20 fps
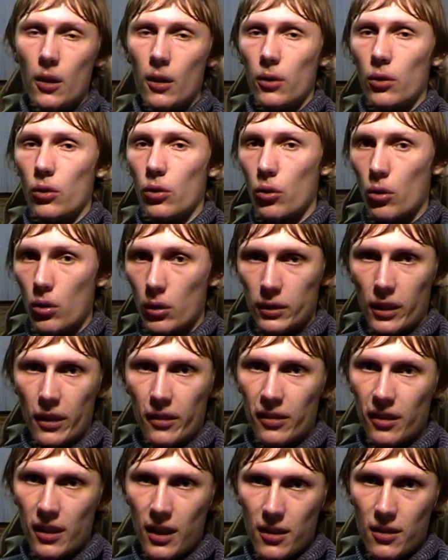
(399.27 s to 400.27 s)
Но на
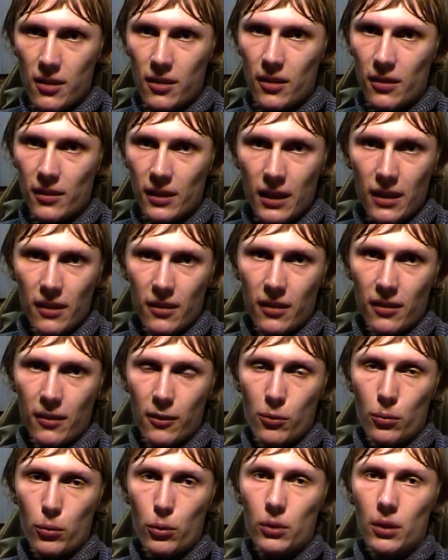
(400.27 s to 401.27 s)
средней дистанции, если
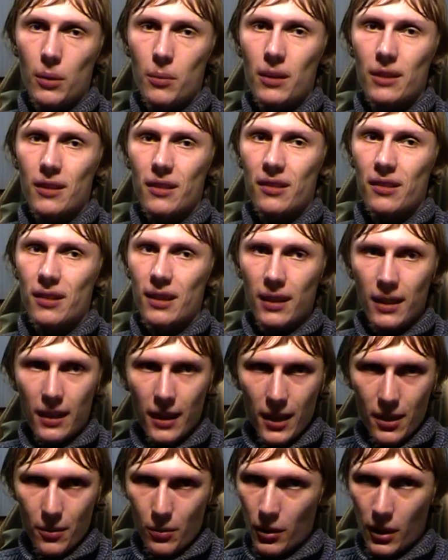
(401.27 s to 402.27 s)
он будет именно
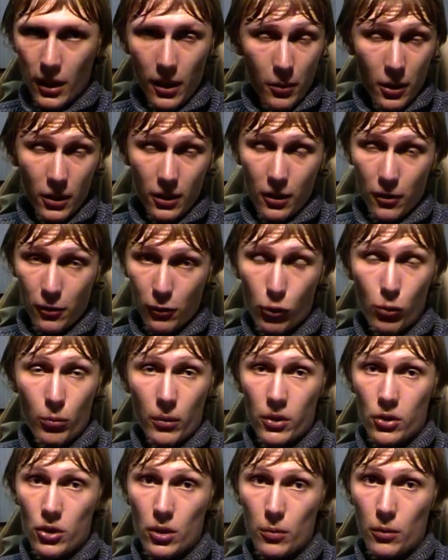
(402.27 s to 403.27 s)
стоять, Магомед Расул
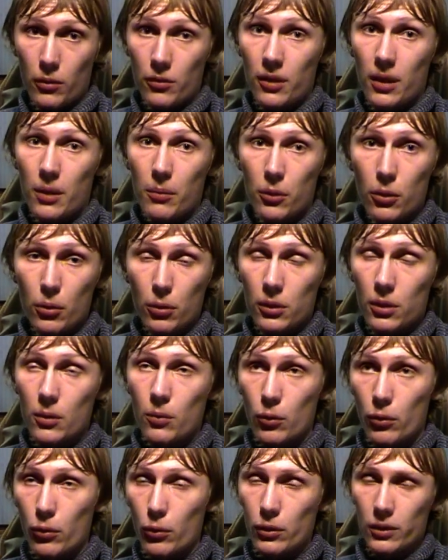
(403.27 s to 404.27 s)
Маджимов забьет
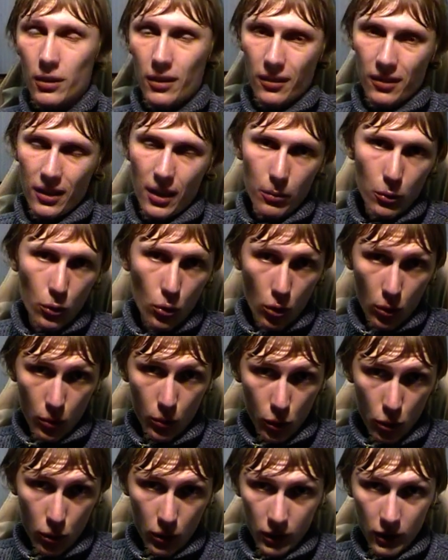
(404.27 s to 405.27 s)
ему от заблок,
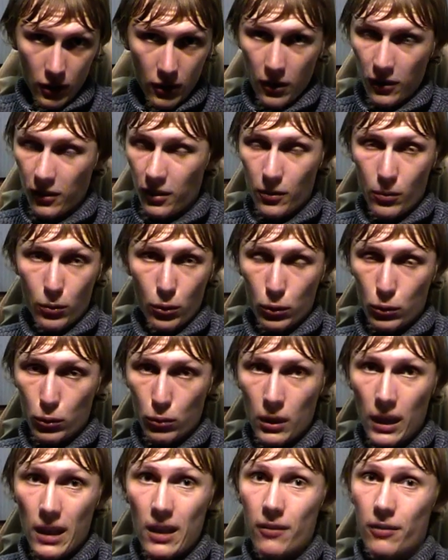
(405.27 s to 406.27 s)
много наносить будет
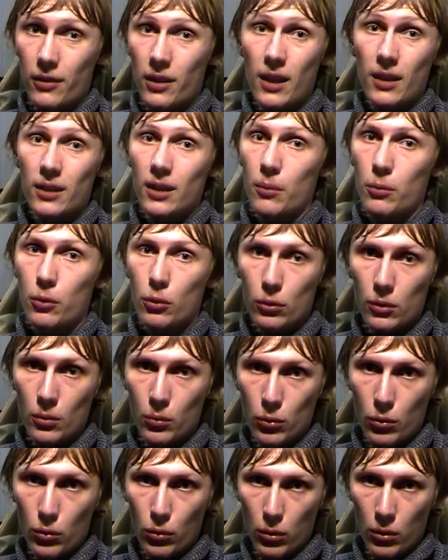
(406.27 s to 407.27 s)
ударов и отобьет
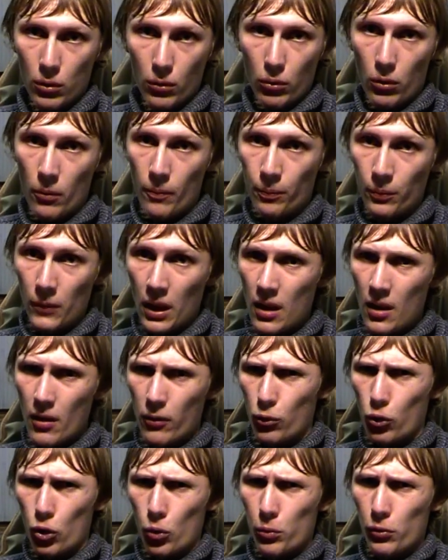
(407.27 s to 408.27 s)
ему голову. В
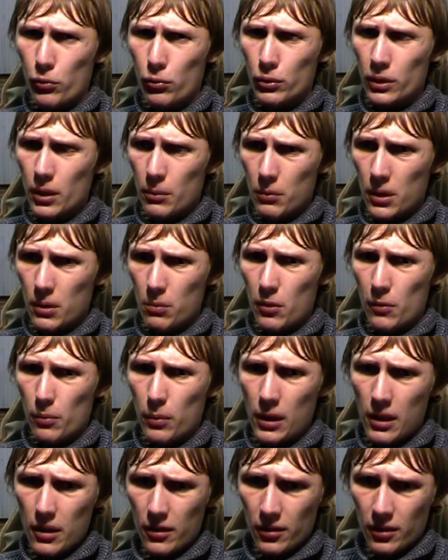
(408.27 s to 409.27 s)
корпус его там бить
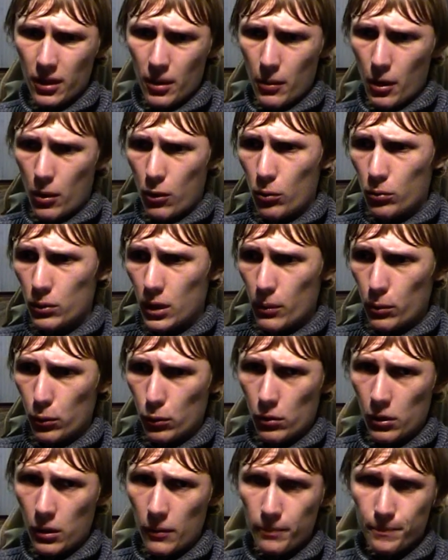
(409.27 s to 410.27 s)
бесполезно, там огромная
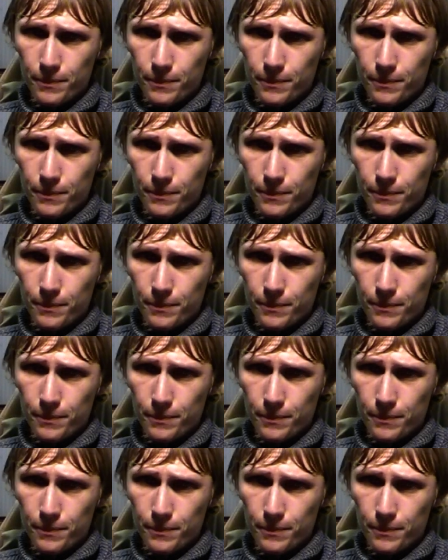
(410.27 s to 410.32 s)
пузо.